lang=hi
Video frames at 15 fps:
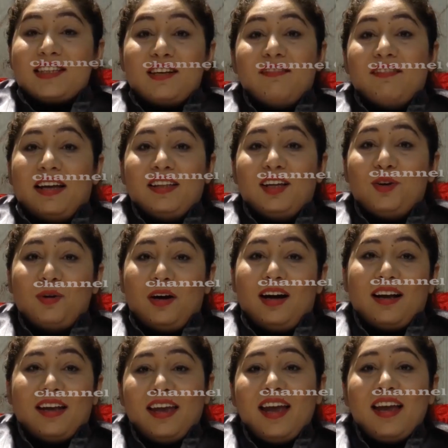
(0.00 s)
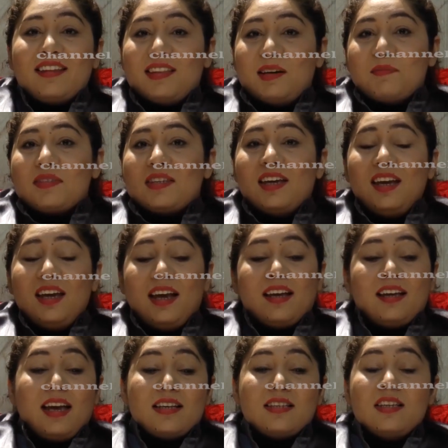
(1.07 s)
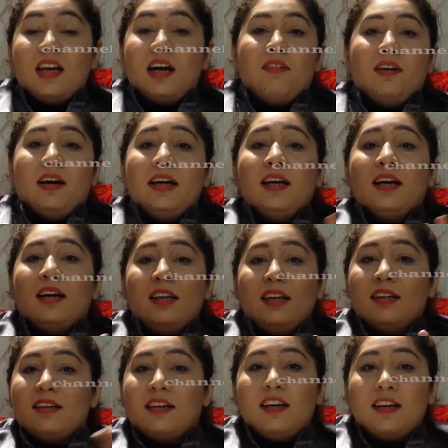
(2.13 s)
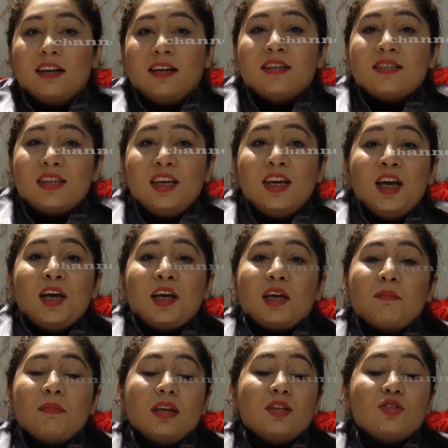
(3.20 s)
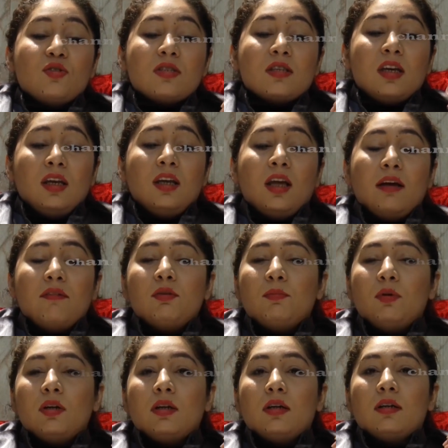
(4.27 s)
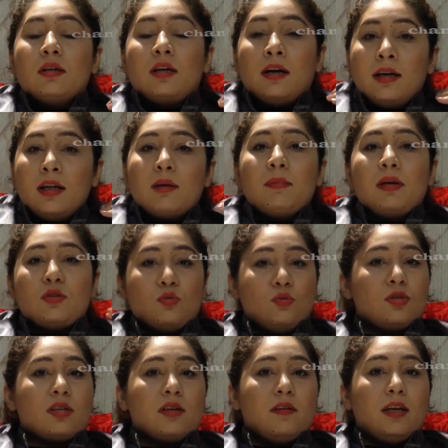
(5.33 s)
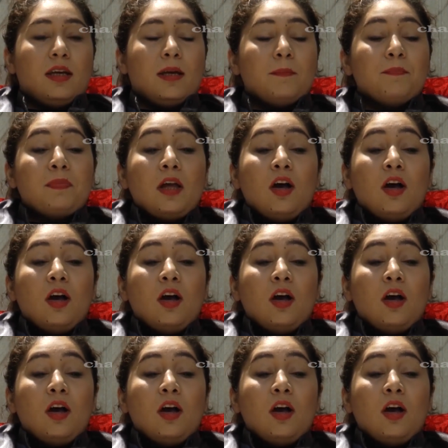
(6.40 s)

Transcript: ऐसा वेदर आ गया एकदम से एक ऐसी हवाएं आ रही हैं ठंडी ठंडी सी कि मेरी जो स्किन है वो बहुत ठंडक महसूस कर रही हैं